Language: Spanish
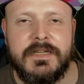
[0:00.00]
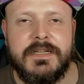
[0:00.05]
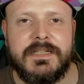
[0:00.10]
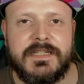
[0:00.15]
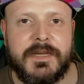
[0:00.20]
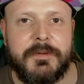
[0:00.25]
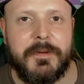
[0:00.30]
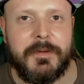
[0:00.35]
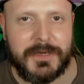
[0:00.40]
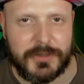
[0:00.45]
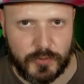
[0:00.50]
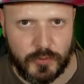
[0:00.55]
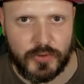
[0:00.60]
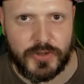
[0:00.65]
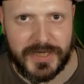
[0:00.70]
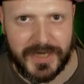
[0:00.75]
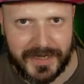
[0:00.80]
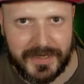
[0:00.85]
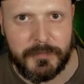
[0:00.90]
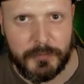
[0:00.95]
Se me va a
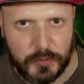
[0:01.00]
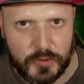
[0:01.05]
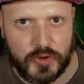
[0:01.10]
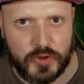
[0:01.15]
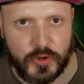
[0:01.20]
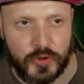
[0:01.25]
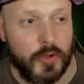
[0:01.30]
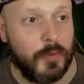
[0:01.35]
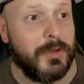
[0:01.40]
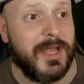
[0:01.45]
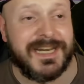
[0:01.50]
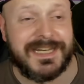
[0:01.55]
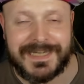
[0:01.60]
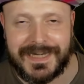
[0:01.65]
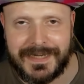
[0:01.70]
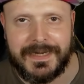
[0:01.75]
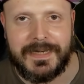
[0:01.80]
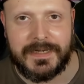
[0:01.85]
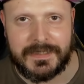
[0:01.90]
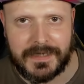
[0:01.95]
escuchar y mucho. Yo voy a
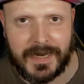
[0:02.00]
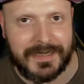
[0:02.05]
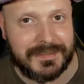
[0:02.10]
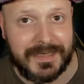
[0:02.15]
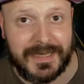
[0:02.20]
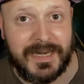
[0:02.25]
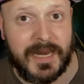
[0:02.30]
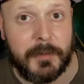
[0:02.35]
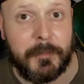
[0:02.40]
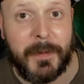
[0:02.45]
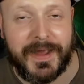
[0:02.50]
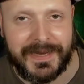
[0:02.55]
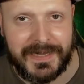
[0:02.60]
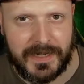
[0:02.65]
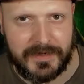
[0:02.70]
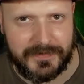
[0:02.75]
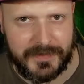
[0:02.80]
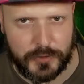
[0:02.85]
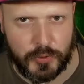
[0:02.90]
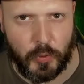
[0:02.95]
salir hasta en las
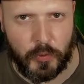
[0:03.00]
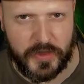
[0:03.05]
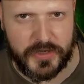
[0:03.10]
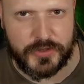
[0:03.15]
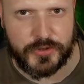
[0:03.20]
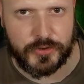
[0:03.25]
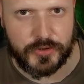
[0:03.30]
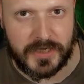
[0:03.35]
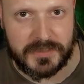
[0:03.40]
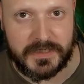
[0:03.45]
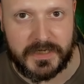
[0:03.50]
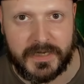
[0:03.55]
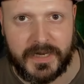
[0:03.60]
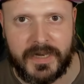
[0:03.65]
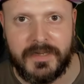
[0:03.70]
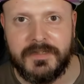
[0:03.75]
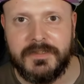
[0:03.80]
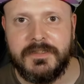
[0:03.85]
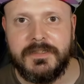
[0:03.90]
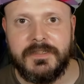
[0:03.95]
páginas de sucesos. Así
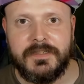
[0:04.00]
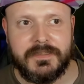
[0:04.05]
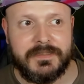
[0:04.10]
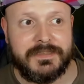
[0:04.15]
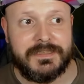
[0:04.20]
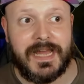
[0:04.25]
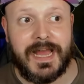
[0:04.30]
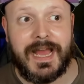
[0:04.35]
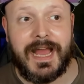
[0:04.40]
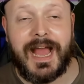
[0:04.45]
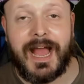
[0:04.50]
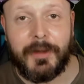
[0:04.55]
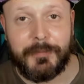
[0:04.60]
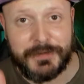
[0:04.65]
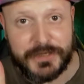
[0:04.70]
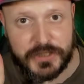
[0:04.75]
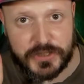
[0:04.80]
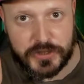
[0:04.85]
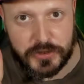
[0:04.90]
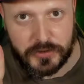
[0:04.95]
que ya
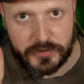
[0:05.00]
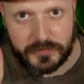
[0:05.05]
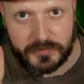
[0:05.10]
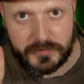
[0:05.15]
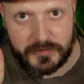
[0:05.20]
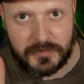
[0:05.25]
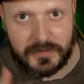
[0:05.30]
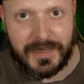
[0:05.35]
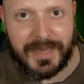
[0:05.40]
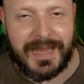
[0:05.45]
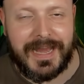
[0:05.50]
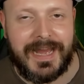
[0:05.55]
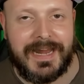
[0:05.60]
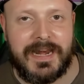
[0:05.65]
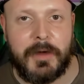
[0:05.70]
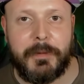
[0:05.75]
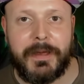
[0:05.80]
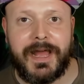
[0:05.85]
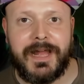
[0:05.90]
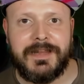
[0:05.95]
aviso a
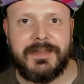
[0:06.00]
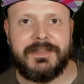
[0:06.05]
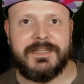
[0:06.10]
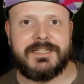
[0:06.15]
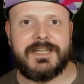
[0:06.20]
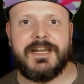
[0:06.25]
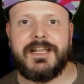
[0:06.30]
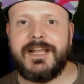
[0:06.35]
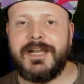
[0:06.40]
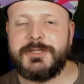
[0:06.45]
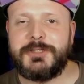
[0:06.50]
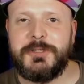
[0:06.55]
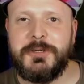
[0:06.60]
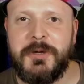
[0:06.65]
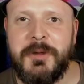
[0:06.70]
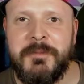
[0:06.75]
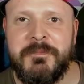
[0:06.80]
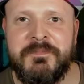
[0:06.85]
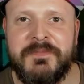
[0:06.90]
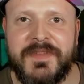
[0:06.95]
navegantes. El
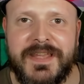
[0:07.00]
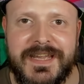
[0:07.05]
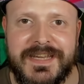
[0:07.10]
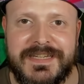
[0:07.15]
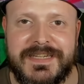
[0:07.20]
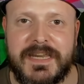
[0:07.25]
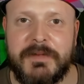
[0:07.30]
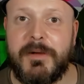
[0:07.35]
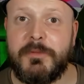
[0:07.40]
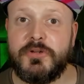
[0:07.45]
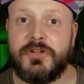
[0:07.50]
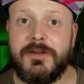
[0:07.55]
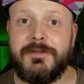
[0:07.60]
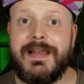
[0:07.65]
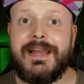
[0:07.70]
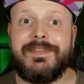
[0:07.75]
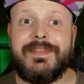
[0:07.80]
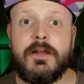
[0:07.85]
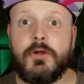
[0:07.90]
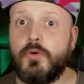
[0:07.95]
caso es que vamos a
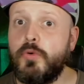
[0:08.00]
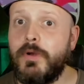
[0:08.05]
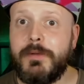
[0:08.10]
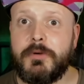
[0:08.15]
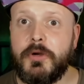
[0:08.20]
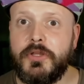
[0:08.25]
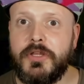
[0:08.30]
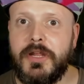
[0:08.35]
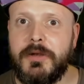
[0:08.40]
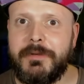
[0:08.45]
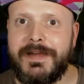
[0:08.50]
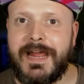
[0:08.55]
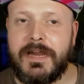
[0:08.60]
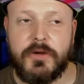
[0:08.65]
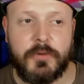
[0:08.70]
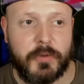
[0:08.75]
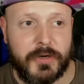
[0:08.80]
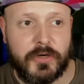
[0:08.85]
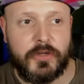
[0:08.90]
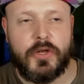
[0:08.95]
hablar del culebrón del
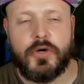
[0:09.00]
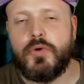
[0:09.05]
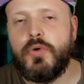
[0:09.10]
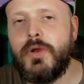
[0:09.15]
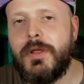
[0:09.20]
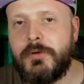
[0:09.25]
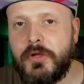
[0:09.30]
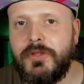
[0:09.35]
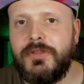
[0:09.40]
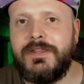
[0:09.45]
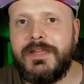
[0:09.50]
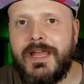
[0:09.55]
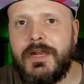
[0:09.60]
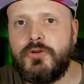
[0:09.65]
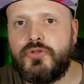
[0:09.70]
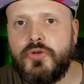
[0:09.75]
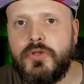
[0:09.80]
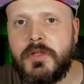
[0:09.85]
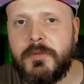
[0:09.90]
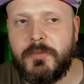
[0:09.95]
verano, bueno, del culebrón de
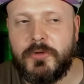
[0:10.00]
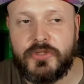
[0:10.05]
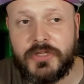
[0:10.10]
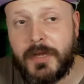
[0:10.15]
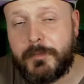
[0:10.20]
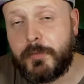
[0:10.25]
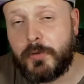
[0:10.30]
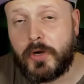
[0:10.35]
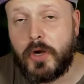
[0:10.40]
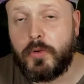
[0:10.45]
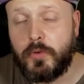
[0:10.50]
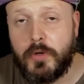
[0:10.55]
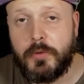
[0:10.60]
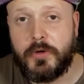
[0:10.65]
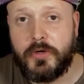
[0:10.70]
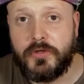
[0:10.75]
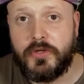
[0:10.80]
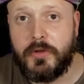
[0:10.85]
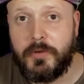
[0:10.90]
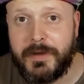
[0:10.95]
los últimos días, porque el
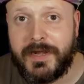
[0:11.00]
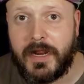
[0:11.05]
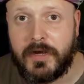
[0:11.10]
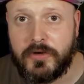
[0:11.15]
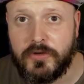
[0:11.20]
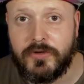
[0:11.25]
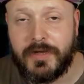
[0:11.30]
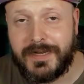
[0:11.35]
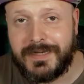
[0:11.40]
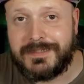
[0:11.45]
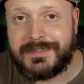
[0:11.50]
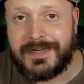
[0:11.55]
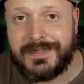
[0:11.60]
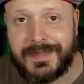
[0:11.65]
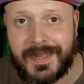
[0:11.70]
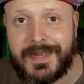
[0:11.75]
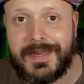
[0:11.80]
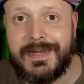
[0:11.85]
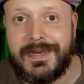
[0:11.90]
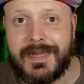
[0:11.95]
culebrón del verano es el
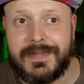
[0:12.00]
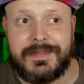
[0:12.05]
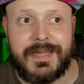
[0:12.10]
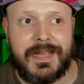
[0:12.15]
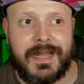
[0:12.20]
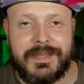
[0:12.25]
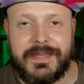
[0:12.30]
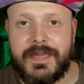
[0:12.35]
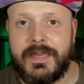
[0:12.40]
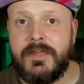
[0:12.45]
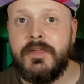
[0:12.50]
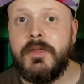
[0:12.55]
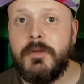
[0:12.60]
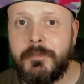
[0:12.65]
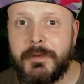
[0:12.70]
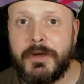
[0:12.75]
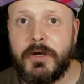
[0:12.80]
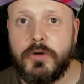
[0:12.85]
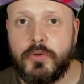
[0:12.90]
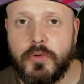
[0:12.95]
de Kylian Tengañé,
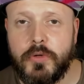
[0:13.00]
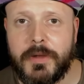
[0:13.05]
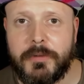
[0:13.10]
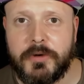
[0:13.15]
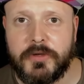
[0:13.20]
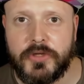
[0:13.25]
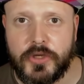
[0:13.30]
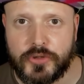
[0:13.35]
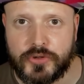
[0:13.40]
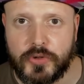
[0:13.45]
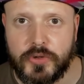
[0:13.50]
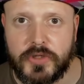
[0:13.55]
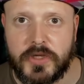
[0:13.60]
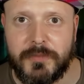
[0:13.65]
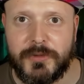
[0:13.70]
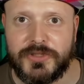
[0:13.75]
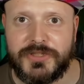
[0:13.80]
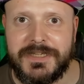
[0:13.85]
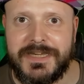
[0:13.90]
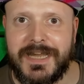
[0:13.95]
pero el culebrón de los
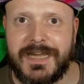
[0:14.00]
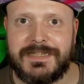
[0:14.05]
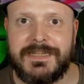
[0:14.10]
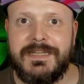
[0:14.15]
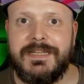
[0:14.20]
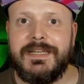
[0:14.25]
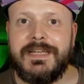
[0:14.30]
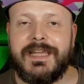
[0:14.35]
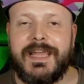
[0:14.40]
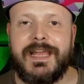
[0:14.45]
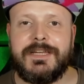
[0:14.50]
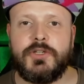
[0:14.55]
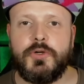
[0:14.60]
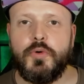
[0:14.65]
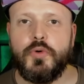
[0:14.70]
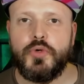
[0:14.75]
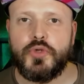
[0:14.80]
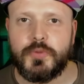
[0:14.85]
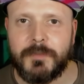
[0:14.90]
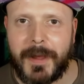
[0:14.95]
últimos días, que es
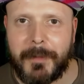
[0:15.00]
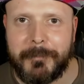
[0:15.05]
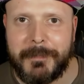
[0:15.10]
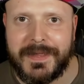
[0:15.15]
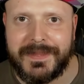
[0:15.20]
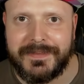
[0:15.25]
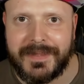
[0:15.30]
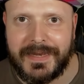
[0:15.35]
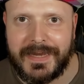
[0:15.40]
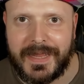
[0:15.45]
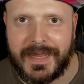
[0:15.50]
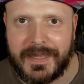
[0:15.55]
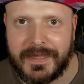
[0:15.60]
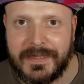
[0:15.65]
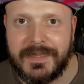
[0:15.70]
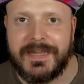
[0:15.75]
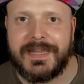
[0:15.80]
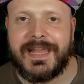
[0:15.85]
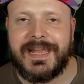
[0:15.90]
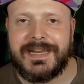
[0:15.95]
Usman Bendelé,
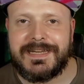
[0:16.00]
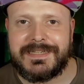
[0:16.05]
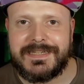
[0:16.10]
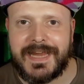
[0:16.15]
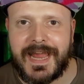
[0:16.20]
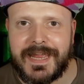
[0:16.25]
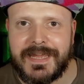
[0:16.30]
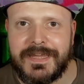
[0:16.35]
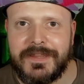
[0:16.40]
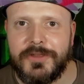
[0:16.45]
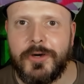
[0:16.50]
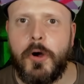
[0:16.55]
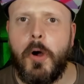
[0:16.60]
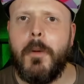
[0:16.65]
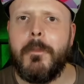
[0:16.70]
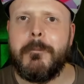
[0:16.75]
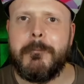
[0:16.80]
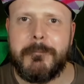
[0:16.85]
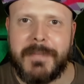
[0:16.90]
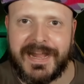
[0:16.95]
que se ha ido
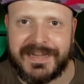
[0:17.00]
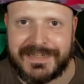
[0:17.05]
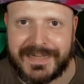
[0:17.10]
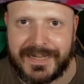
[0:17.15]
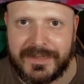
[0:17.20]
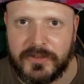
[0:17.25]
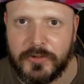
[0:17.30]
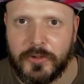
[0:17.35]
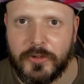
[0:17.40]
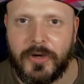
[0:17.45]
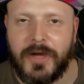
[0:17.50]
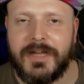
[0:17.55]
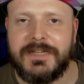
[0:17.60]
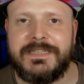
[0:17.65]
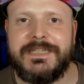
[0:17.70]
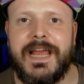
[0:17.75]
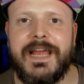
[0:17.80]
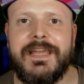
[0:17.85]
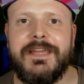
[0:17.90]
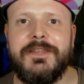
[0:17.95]
matando,
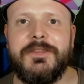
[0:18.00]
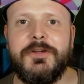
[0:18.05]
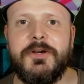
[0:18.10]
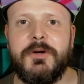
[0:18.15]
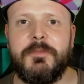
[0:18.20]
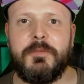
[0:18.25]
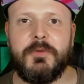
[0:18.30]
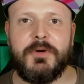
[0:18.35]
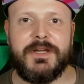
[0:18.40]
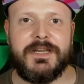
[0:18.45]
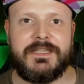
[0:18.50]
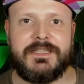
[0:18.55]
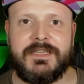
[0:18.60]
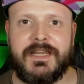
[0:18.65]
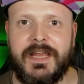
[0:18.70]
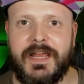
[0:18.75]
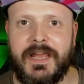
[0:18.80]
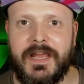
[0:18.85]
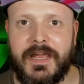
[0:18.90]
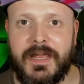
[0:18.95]
se ha ido pues
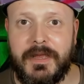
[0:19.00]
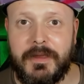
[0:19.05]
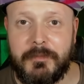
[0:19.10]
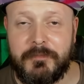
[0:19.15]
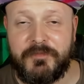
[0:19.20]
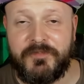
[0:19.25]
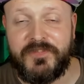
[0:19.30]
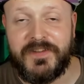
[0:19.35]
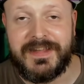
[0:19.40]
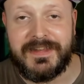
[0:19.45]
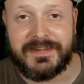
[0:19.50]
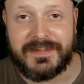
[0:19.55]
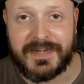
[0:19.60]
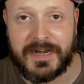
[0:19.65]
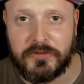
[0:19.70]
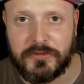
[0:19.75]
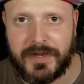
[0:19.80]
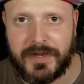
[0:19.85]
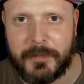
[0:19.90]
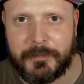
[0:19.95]
eh,
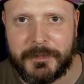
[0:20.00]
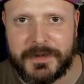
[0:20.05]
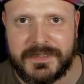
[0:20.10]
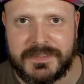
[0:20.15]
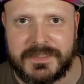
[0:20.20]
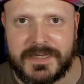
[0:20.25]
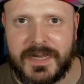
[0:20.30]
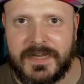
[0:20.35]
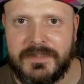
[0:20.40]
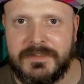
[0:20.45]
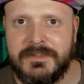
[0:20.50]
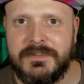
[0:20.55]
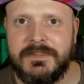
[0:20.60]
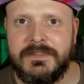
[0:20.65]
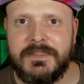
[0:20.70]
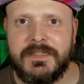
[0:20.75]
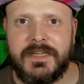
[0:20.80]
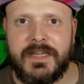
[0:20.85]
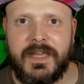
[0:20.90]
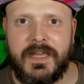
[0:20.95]
filtrando prensa
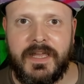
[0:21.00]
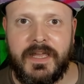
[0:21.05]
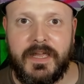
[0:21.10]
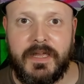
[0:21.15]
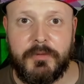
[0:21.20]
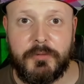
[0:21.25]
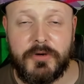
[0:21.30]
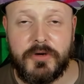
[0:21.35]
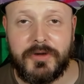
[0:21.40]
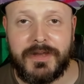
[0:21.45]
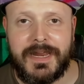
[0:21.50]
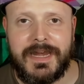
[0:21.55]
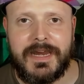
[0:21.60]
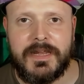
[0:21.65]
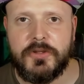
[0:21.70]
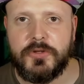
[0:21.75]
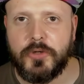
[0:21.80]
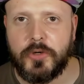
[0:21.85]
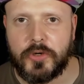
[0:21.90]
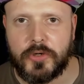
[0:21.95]
que bueno, que el
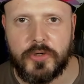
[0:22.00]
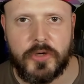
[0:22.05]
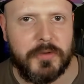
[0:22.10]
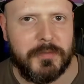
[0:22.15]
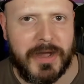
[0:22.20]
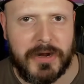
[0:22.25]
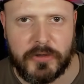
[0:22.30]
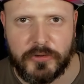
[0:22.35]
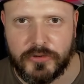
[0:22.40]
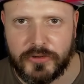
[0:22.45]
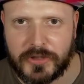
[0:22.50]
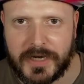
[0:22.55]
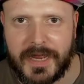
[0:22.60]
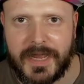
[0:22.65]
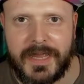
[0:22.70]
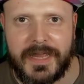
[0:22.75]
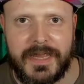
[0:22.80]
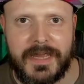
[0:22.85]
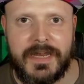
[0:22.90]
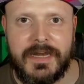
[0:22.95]
entorno iba
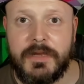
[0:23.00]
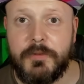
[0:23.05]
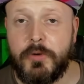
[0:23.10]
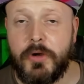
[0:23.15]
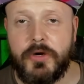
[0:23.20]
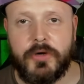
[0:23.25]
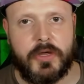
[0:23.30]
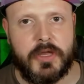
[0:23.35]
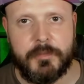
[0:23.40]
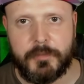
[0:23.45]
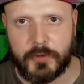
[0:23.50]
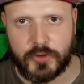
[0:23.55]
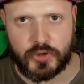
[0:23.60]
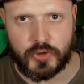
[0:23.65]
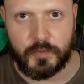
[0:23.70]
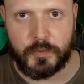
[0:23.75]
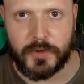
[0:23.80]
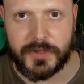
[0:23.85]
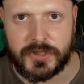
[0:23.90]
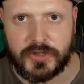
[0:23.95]
contra él y bueno, y por
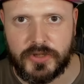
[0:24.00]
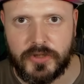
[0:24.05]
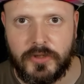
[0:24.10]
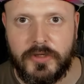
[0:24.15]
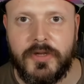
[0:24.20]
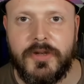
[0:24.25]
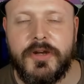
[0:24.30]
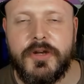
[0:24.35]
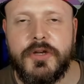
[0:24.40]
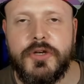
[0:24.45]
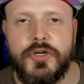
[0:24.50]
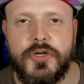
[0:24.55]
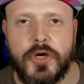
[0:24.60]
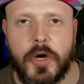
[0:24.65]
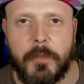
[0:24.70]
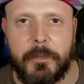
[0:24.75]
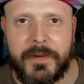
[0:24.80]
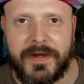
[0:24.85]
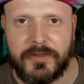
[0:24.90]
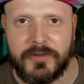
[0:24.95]
supuesto
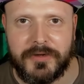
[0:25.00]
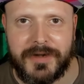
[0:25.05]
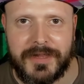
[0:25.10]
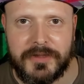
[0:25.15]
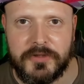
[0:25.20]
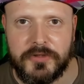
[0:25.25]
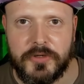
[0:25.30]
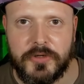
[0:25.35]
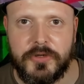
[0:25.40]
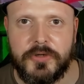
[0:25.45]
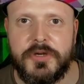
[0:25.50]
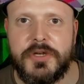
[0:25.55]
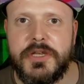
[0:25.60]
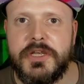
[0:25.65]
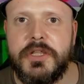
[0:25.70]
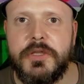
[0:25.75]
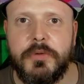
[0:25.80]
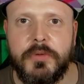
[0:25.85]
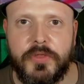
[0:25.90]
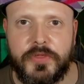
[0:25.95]
no perdonando
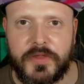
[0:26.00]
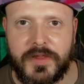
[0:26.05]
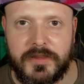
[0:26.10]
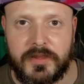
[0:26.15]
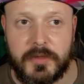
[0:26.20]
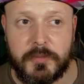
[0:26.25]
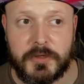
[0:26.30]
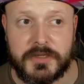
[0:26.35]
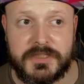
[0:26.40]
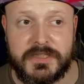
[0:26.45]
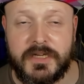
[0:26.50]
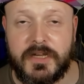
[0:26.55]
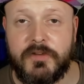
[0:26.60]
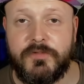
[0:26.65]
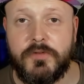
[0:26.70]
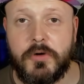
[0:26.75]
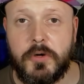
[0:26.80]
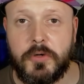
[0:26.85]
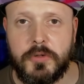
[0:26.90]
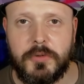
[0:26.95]
ni un céntimo, así que el
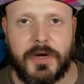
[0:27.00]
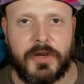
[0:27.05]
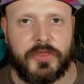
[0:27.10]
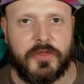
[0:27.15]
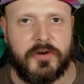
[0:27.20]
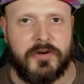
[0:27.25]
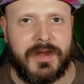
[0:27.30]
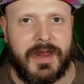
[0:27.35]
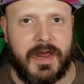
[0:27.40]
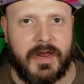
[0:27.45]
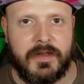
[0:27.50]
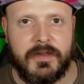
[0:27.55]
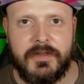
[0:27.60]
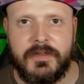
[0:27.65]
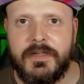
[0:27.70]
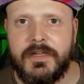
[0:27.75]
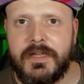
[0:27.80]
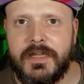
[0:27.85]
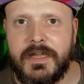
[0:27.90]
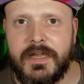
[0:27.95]
Fútbol Club Barcelona
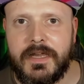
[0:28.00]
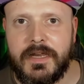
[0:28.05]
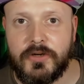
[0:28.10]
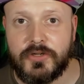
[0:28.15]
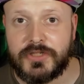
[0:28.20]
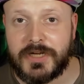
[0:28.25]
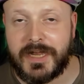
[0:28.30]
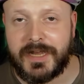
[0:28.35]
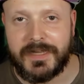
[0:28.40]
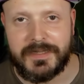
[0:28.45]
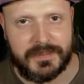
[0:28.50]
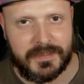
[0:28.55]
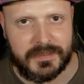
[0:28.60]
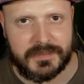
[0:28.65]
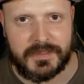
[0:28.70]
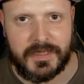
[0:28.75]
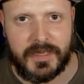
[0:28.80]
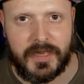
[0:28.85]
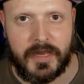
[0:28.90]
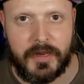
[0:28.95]
y los
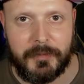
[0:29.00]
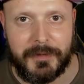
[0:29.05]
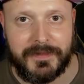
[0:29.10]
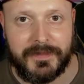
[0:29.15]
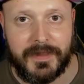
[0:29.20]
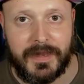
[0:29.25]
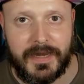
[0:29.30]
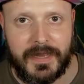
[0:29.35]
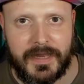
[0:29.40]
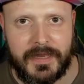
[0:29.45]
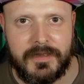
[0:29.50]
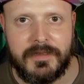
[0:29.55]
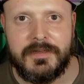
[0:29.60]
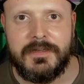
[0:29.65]
agentes de Vendele